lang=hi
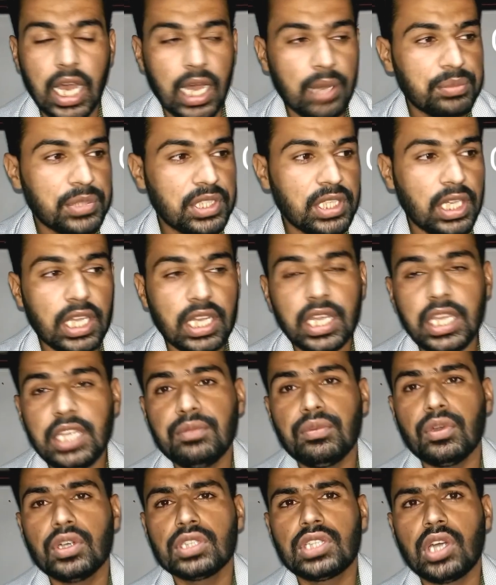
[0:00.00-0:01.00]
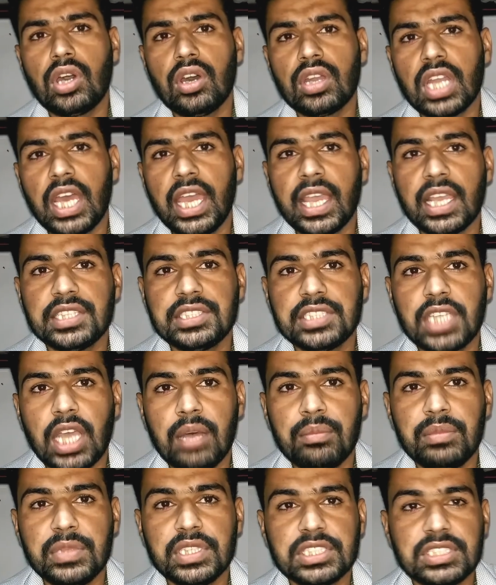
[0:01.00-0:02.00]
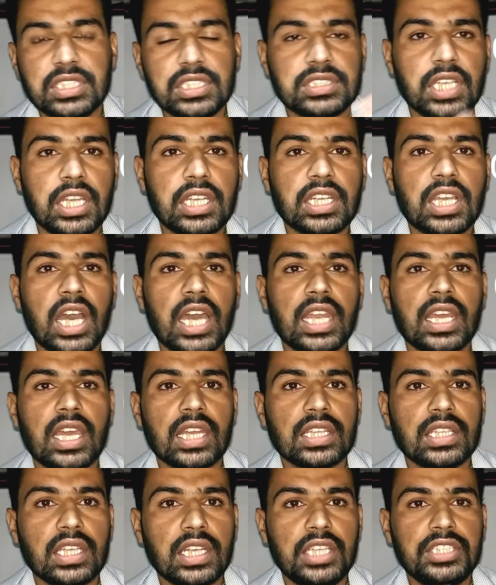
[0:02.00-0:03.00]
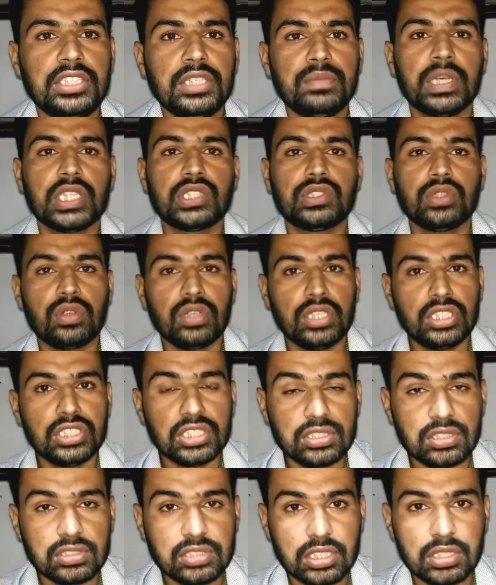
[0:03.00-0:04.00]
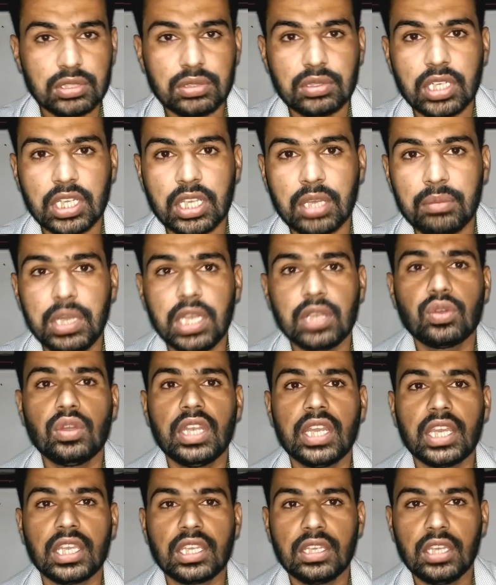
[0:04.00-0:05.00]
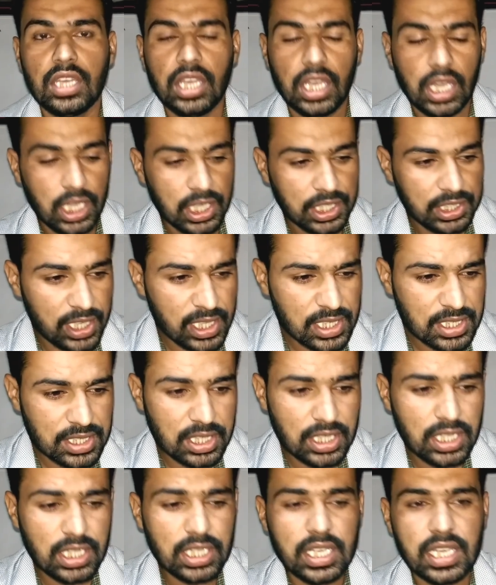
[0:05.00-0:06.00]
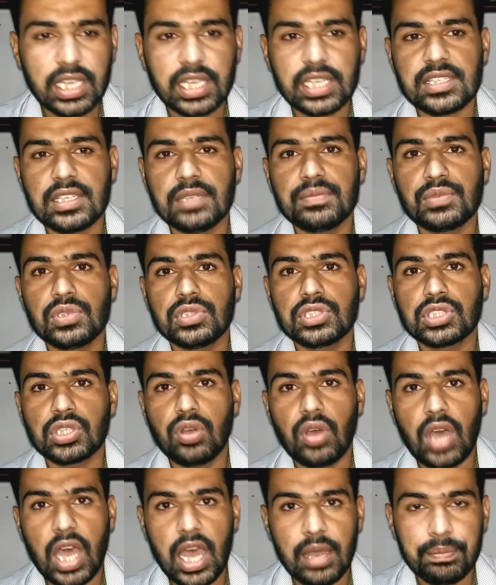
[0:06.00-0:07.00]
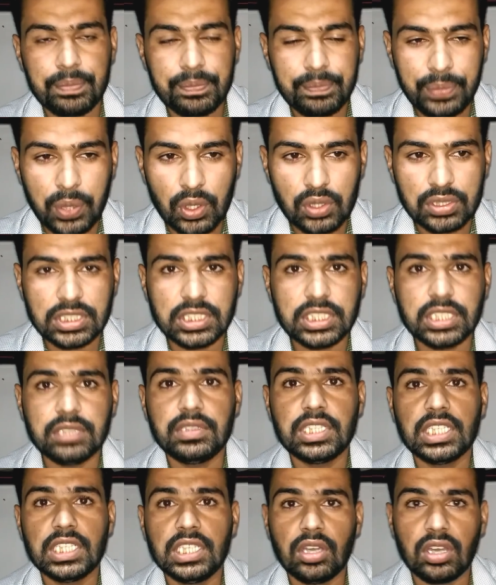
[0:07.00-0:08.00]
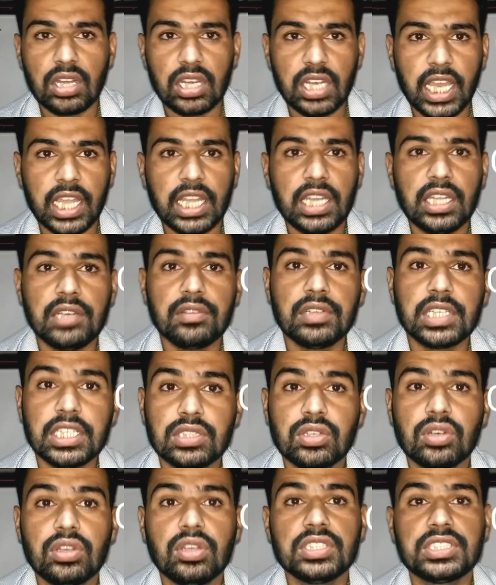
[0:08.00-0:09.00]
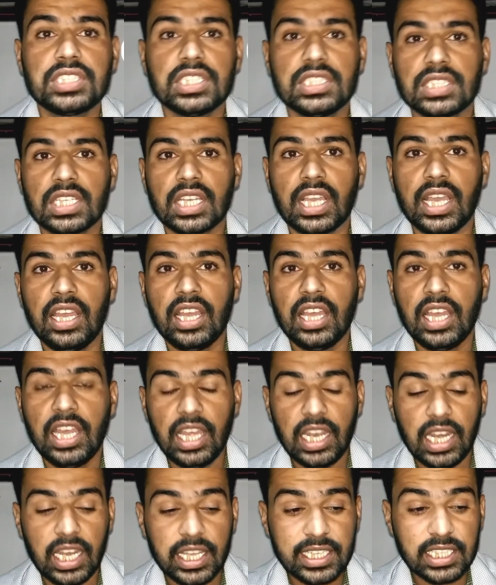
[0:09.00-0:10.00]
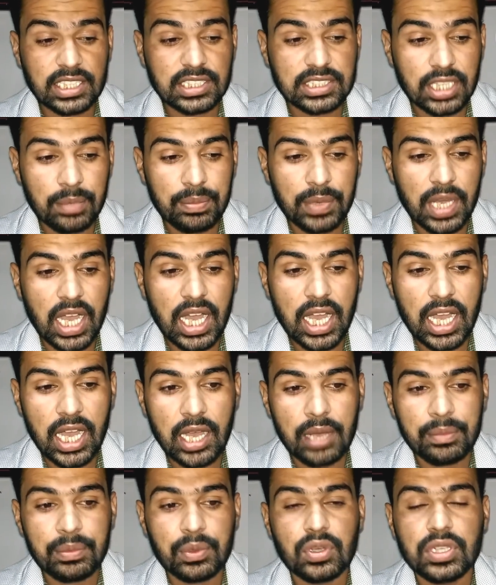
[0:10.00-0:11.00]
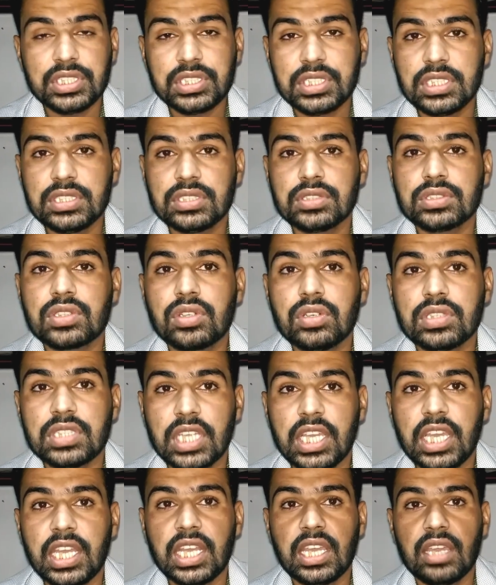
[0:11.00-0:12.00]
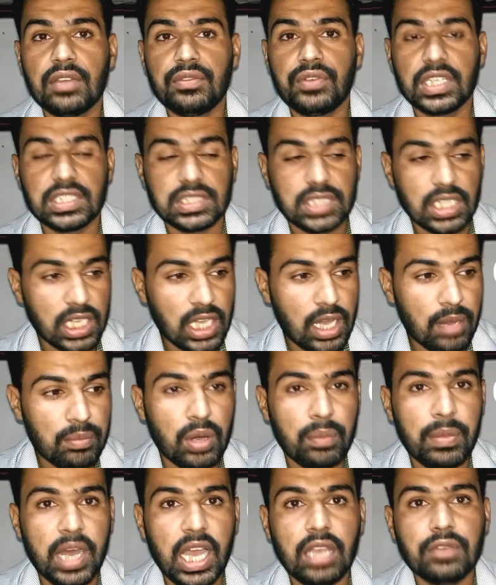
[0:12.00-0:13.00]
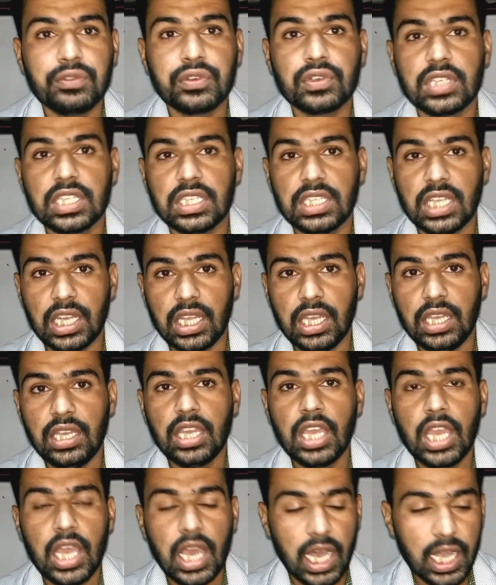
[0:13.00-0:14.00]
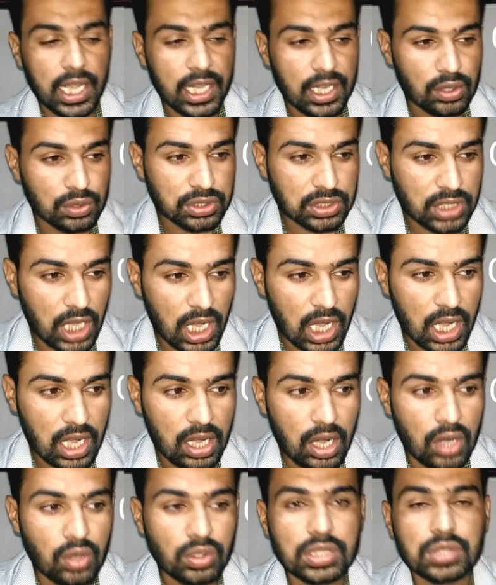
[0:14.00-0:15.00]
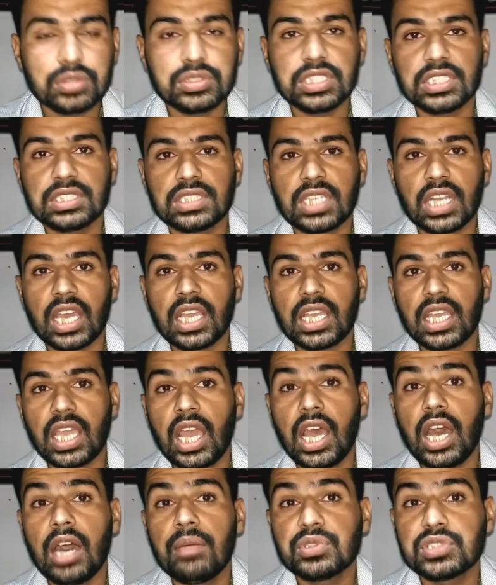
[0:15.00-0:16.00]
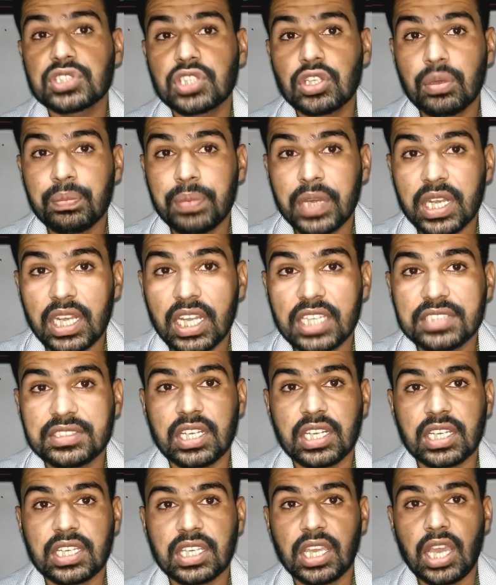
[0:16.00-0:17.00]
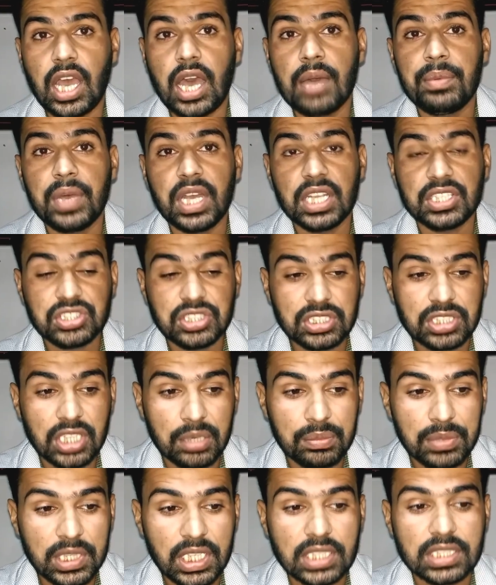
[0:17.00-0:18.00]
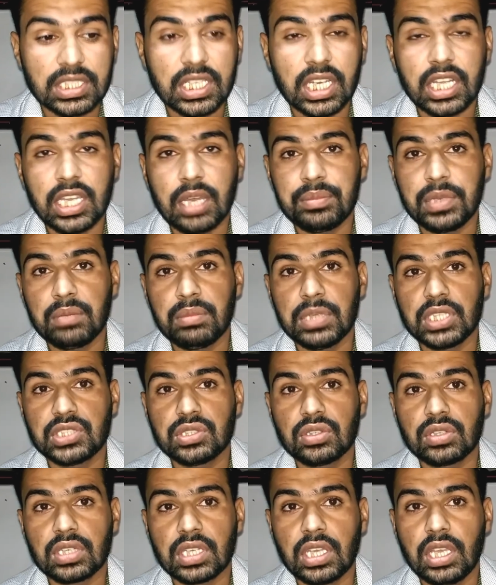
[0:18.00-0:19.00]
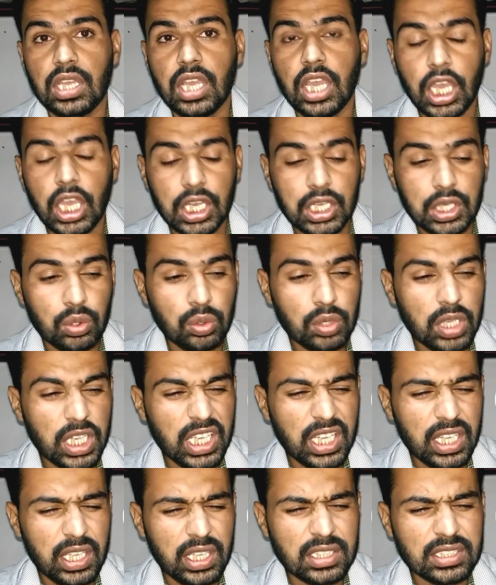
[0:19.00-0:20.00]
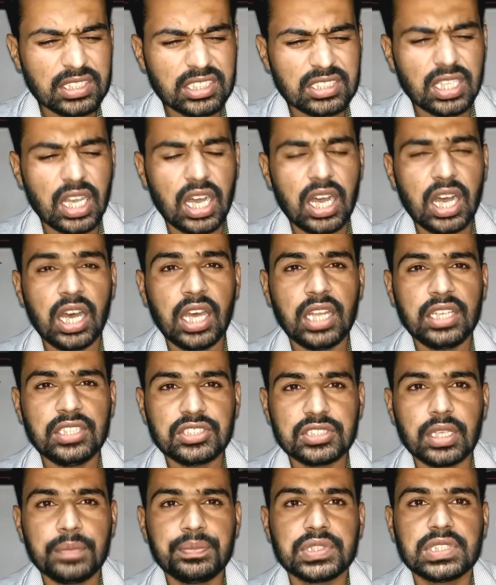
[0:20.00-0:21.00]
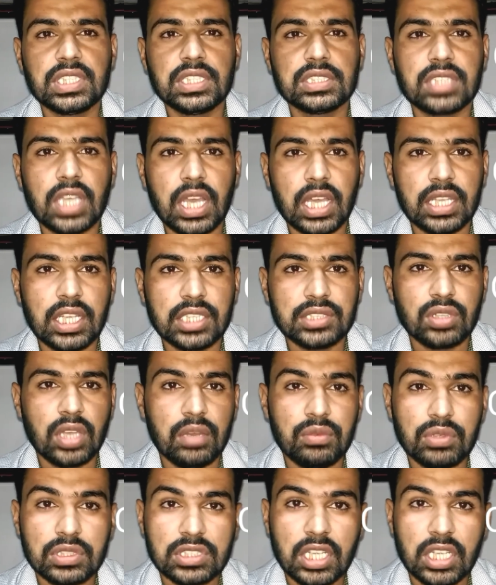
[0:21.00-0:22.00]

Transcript: अब ये नहीं वो दौर कि जी हम इस चीज से इनकार कर दें नहीं जी बच्चों को इन चीजों से दूर रखें बिल्कुल नहीं ये ठीक है कि सब कुछ हो आप पॉजिटिविटी और नेगेटिविटी दोनों चीजें हैं लेकिन जब आप कोई चीज उसको दे रहे हैं फर्ज करें आप मोबाइल फोन ही ले लें अगर उसका अकाउंट कुछ इस तरह के हैं आप उसके ऊपर नजर रखें आप अच्छी तरबियत करें अपने बच्चों की क्योंकि इंसान सबसे ज्यादा जो है वो